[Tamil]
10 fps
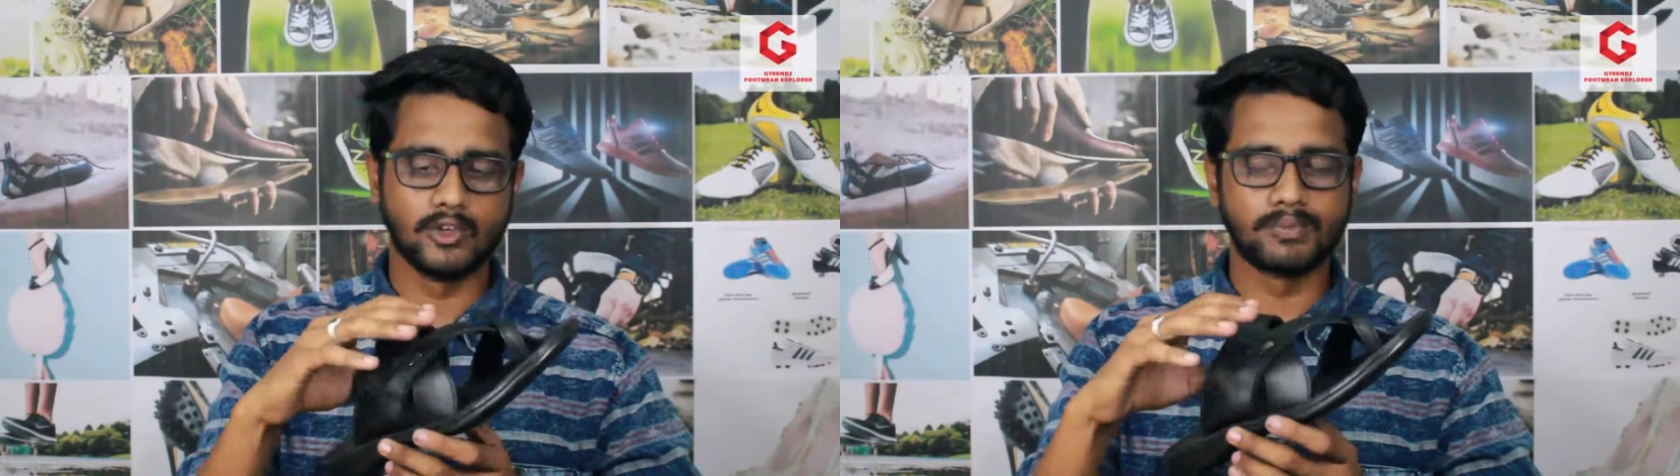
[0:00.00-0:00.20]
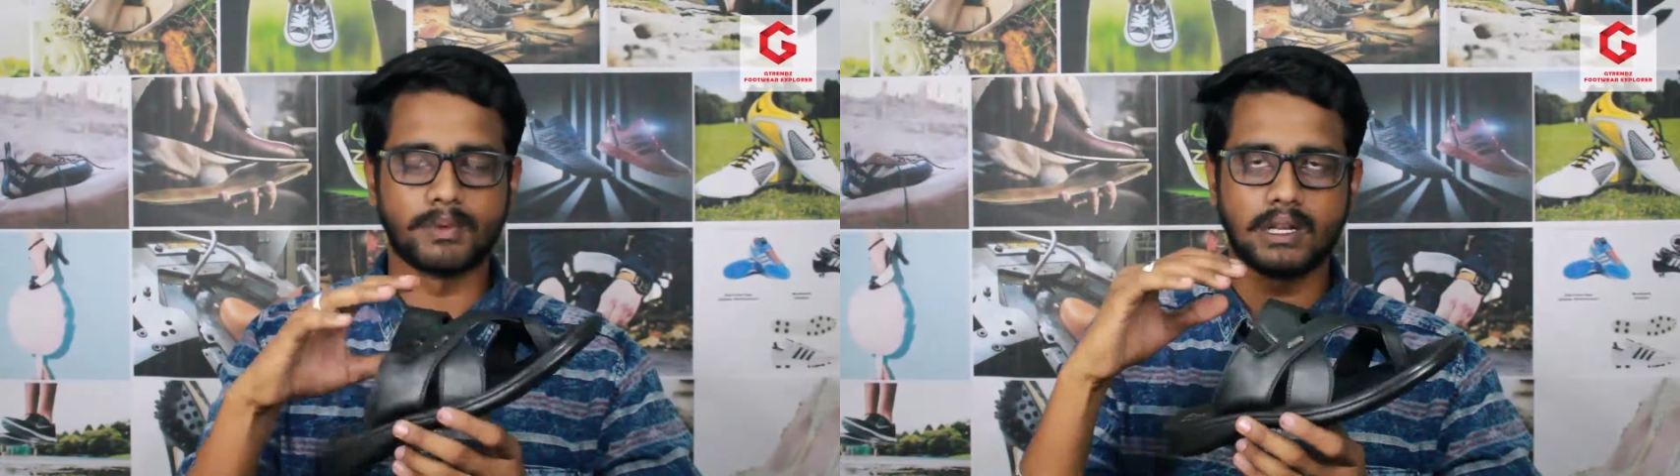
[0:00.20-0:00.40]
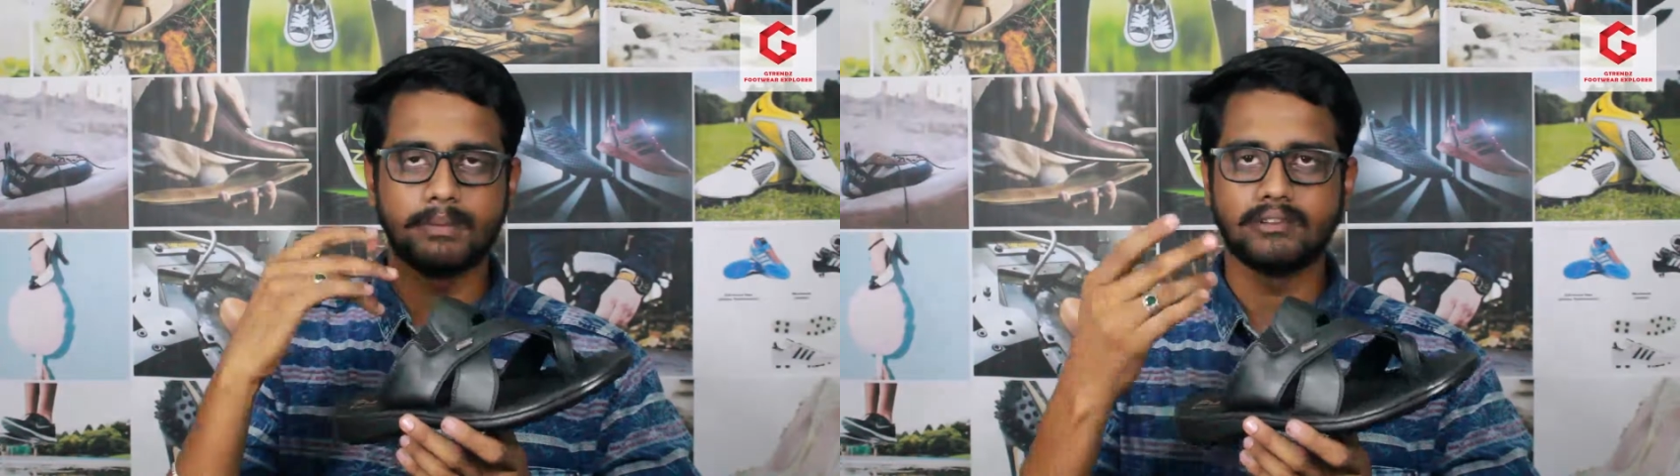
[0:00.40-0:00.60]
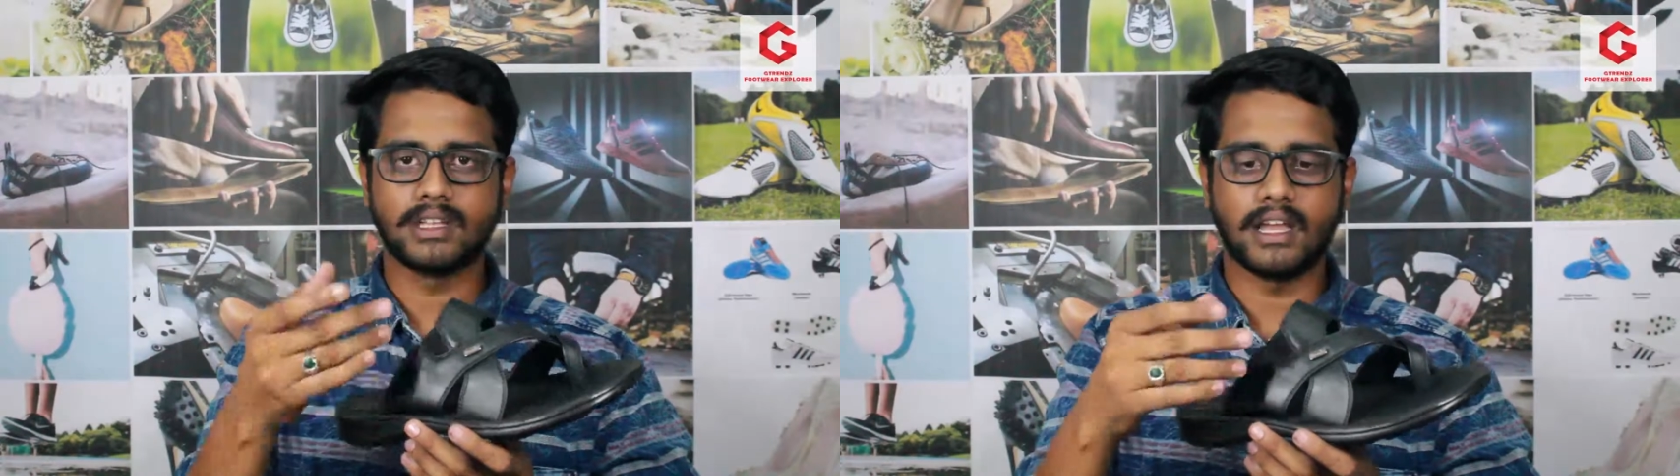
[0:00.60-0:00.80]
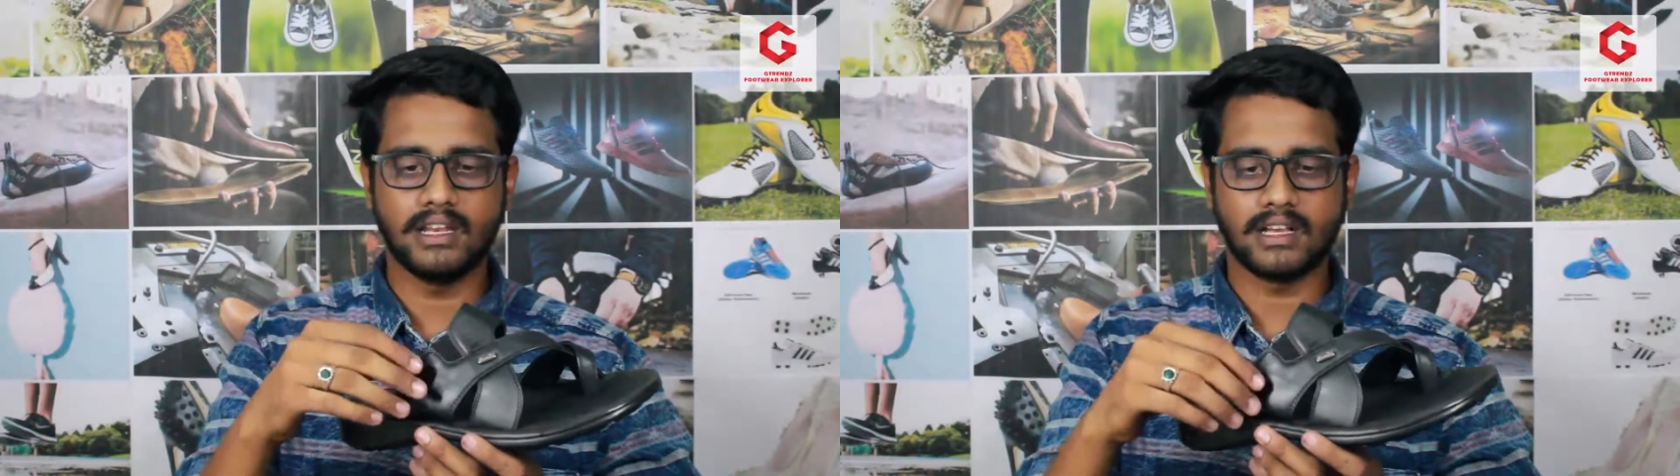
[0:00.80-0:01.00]
யூஸ் பண்ணுறப்பே
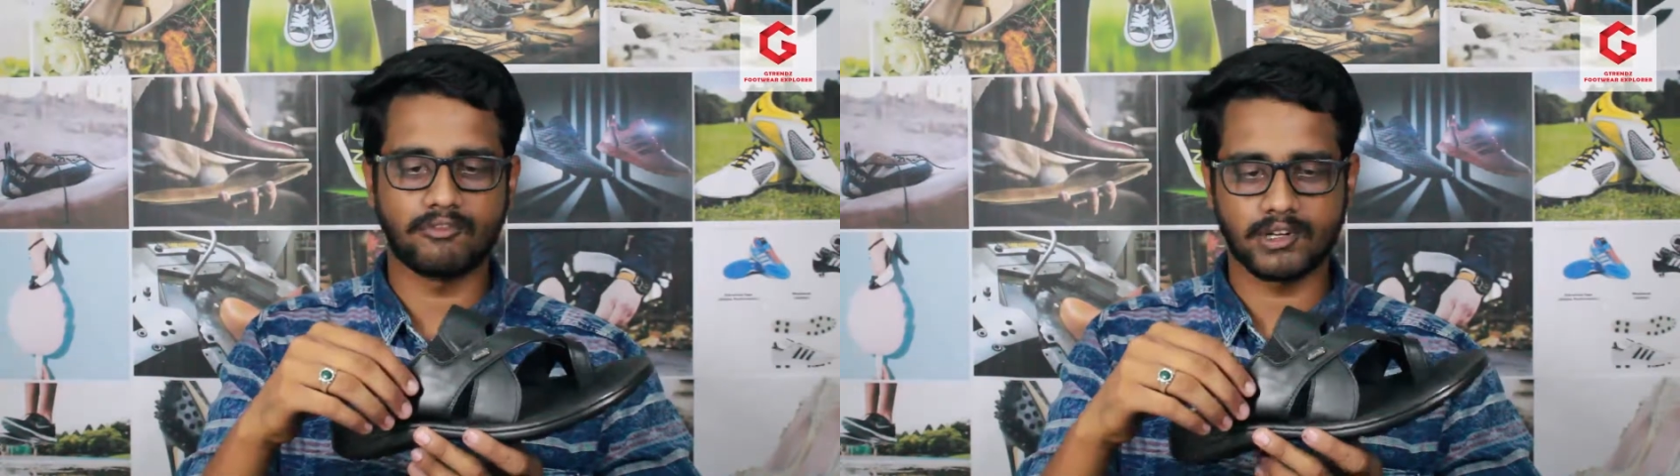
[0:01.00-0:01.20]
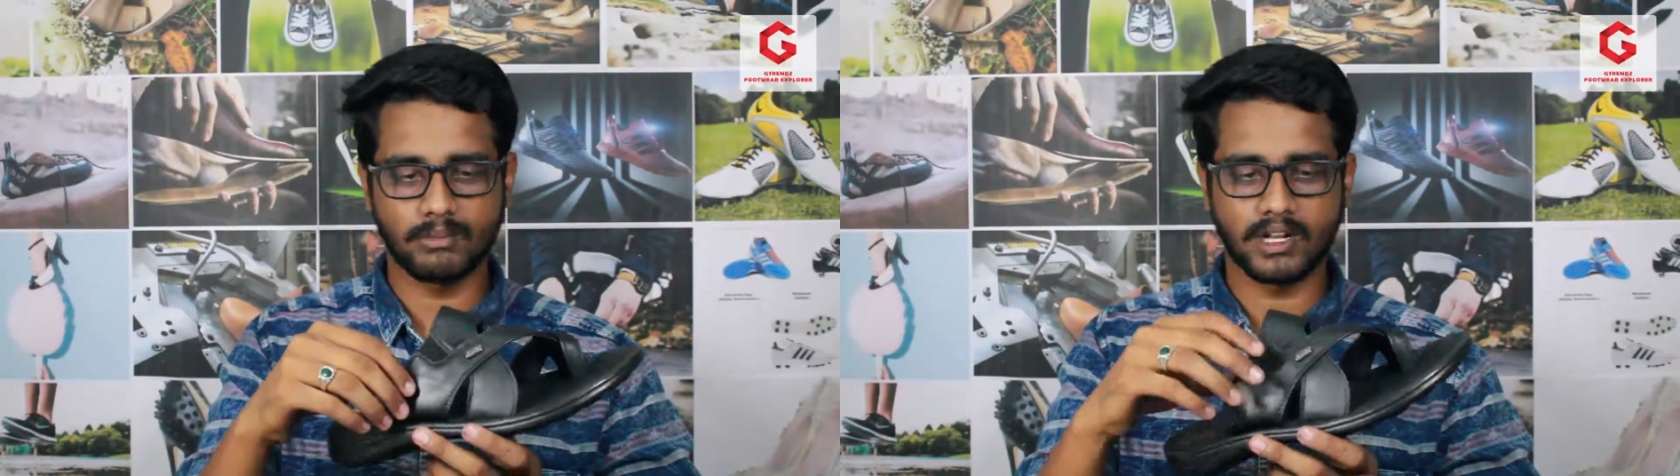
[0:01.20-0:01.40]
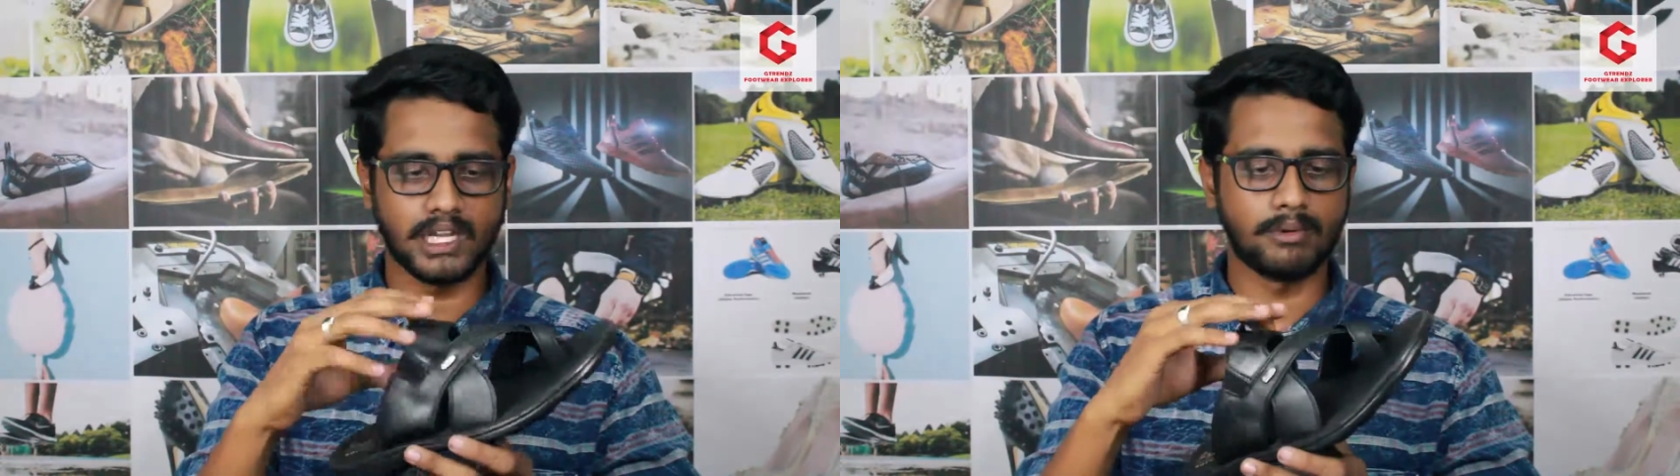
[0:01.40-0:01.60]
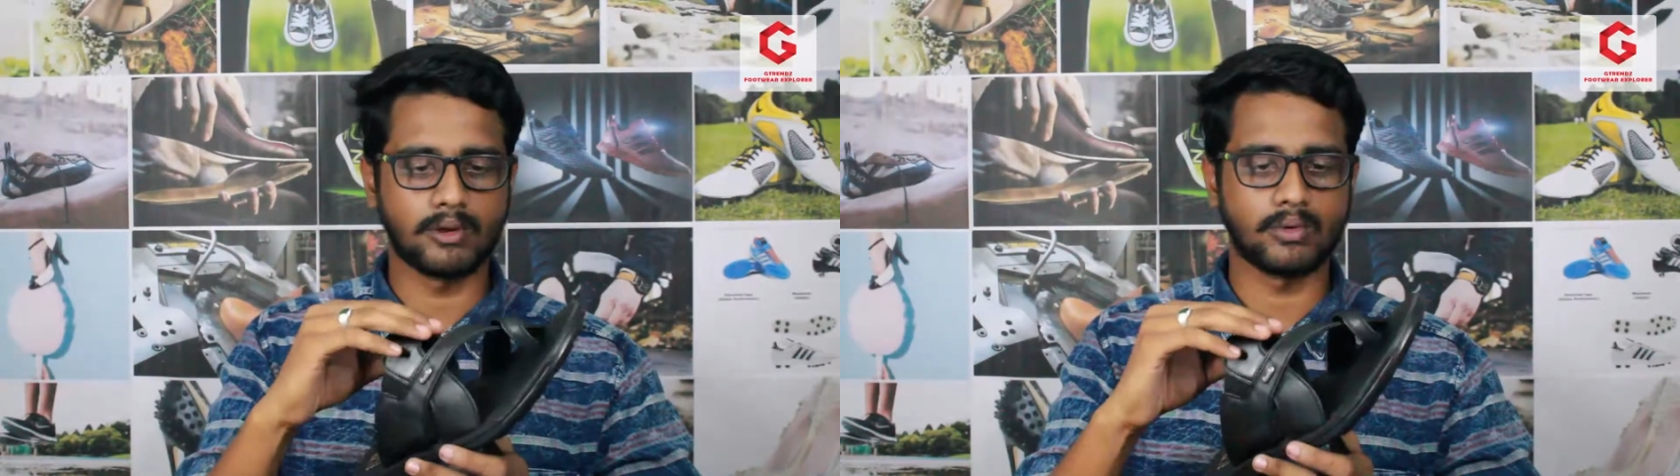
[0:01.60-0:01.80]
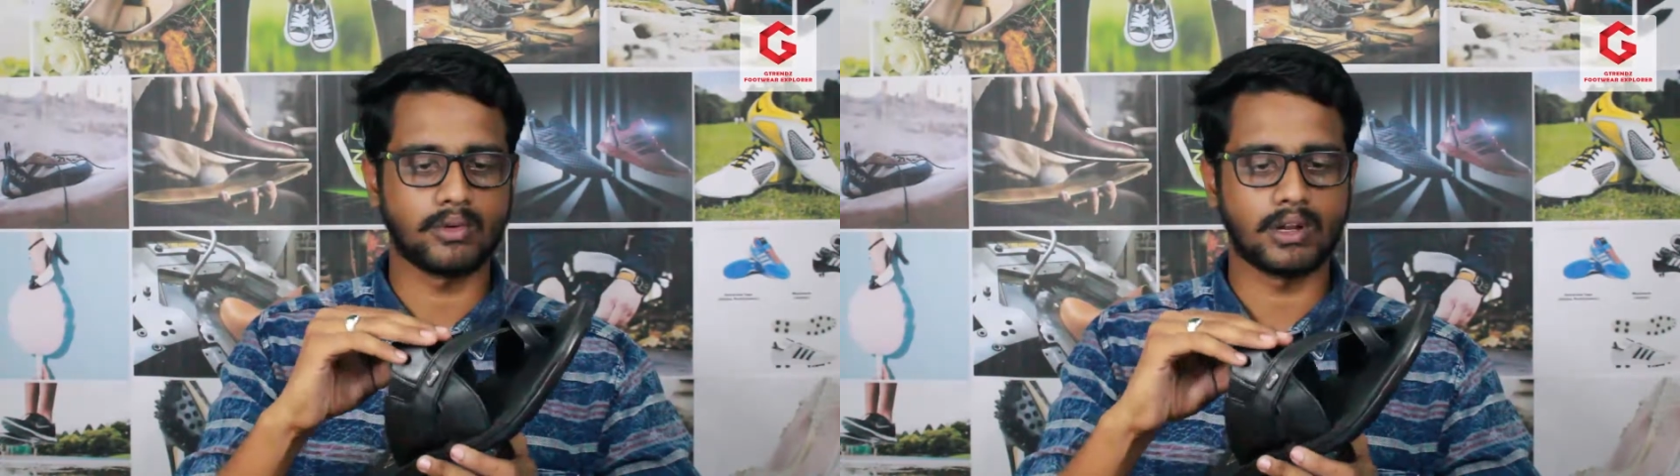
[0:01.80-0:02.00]
வந்து ஹைலி கம்ஃபர்டபுள்
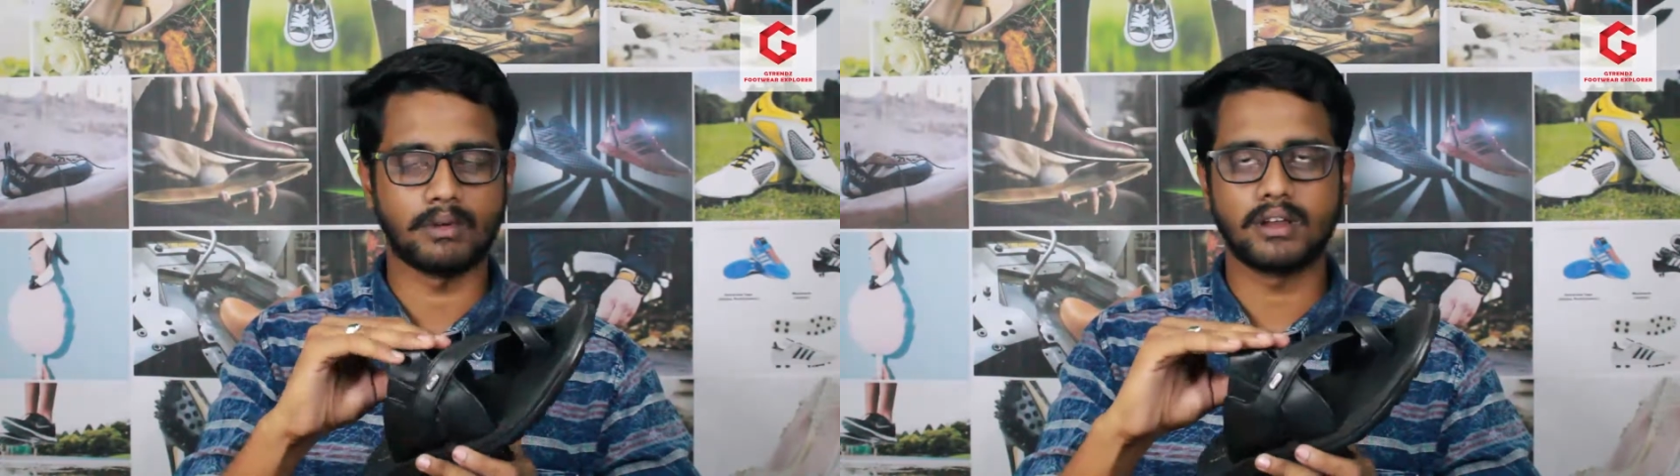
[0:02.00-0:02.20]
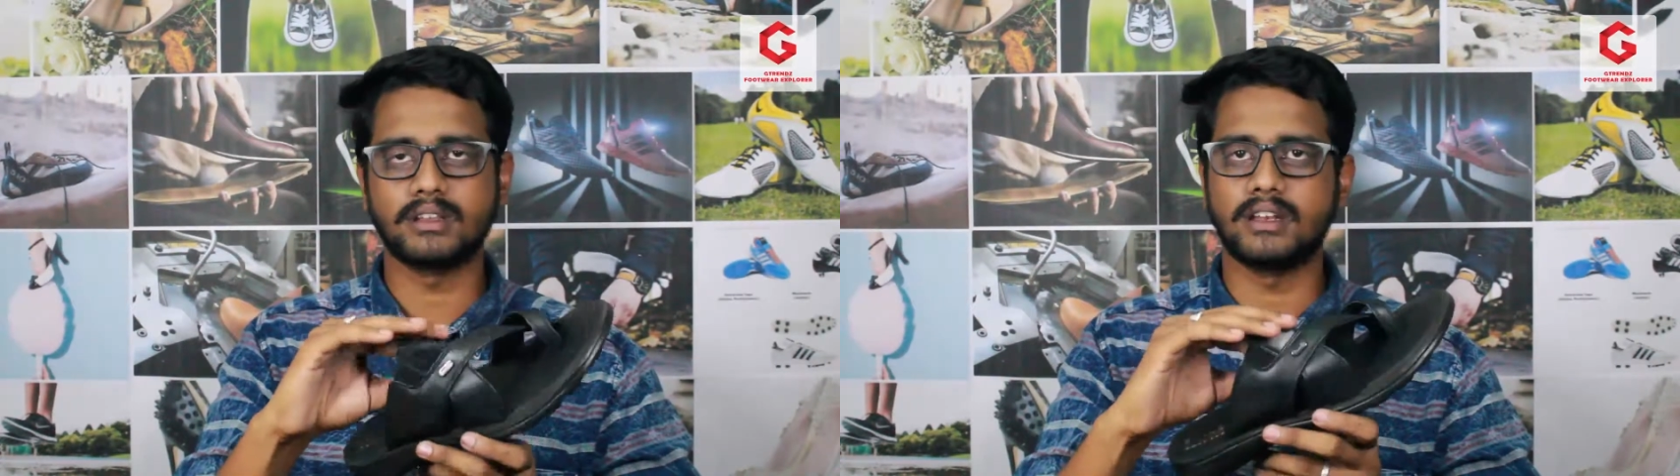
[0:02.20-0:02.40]
கண்டிப்பாக கொடுக்கும் நமக்கு